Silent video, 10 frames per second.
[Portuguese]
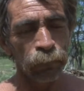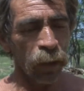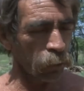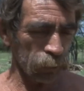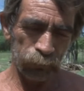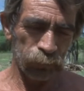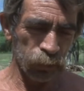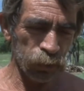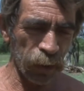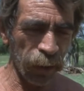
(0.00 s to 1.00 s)
Não,
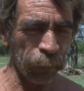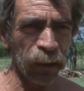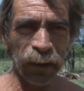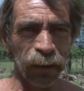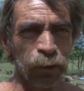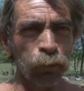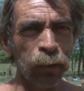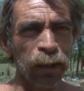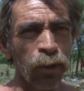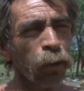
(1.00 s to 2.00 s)
não cheguei a plantar, ainda não
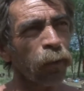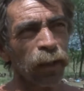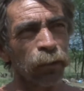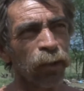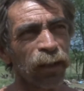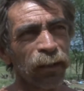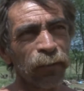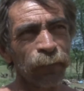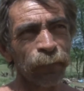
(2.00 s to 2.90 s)
plantei uma corda de mim, não.